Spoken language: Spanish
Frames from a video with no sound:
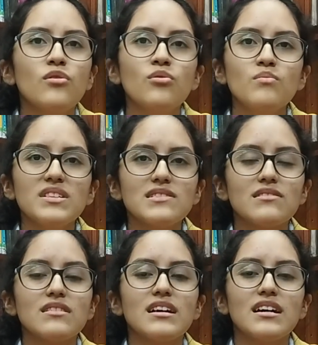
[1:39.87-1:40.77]
un
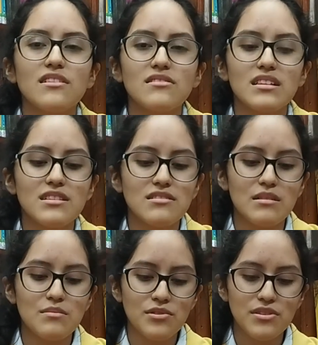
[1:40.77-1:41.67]
visionario dentro
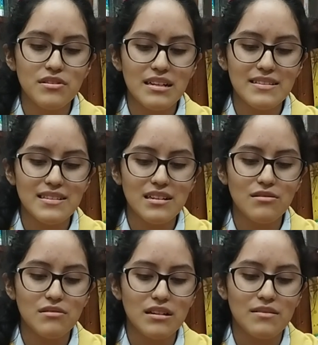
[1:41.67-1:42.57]
del mundo de la
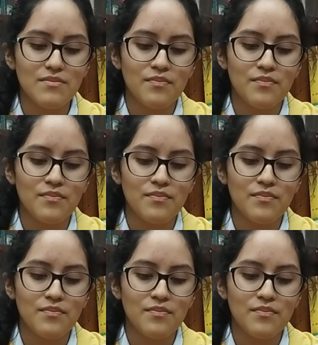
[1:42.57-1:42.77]
escritura.